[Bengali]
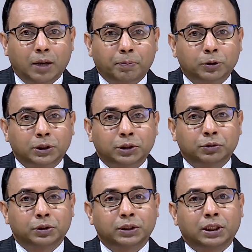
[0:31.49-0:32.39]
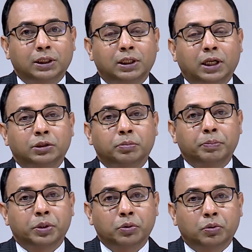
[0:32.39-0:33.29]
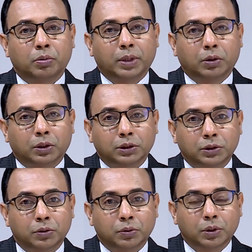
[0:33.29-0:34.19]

পদ্মা সেতুতে যাদের একসময় বিনিয়োগ করবার কথা ছিল